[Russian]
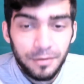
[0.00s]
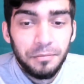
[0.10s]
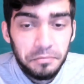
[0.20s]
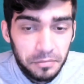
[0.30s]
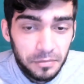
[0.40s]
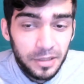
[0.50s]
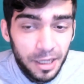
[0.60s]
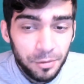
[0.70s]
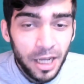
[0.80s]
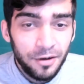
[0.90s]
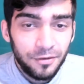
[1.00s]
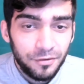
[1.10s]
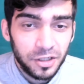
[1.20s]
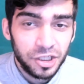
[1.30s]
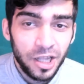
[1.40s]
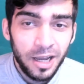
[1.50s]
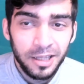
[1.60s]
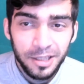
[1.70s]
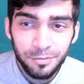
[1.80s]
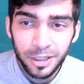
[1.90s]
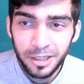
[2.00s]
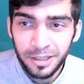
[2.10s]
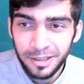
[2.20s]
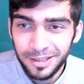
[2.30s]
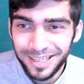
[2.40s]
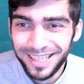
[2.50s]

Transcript: Для меня важна именно